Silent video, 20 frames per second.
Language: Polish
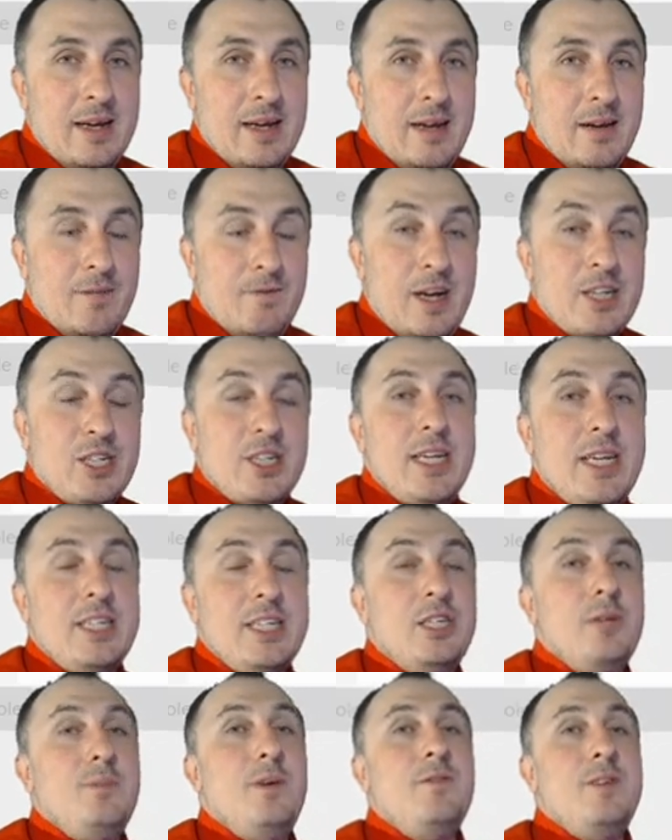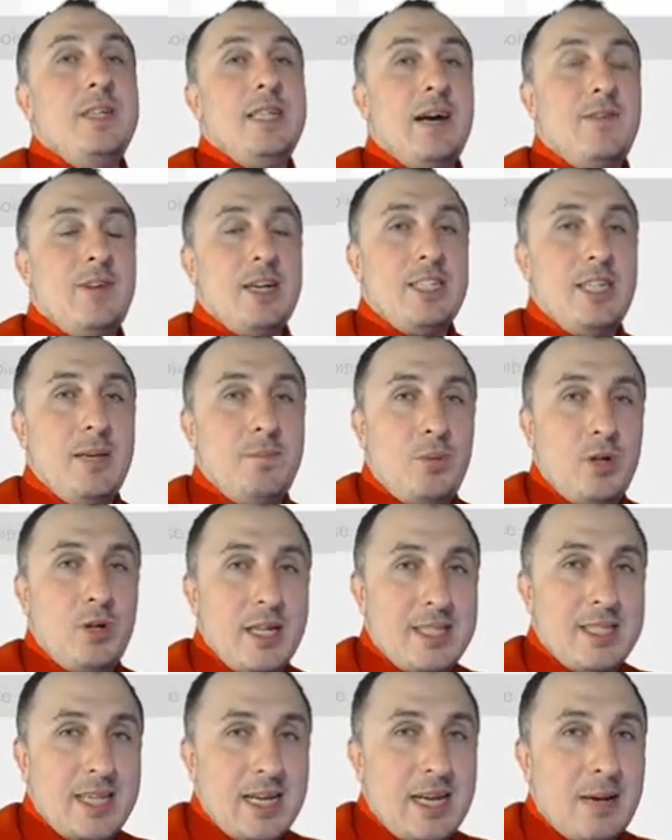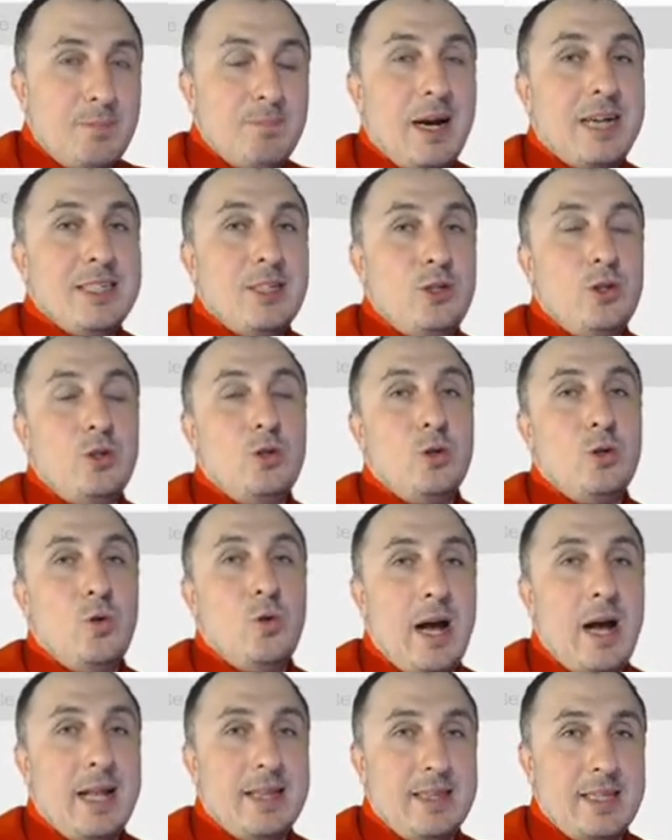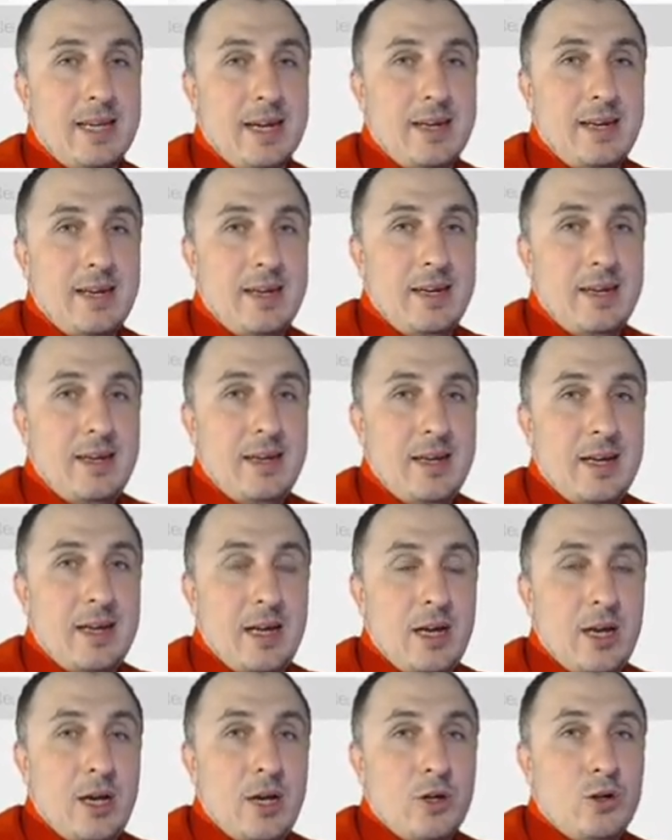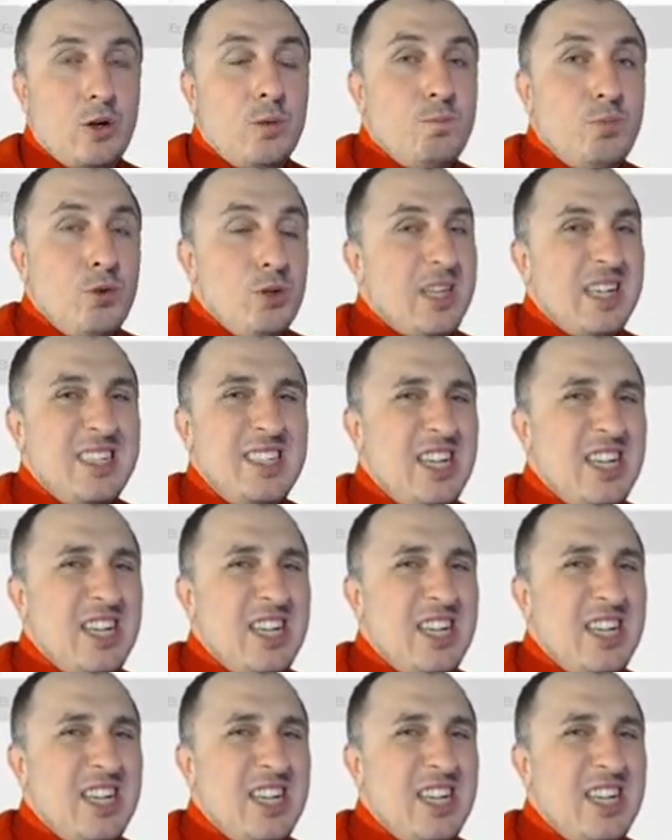Ważne jest, żeby wydawać te polecenia bardzo dokładnie. Komputer nie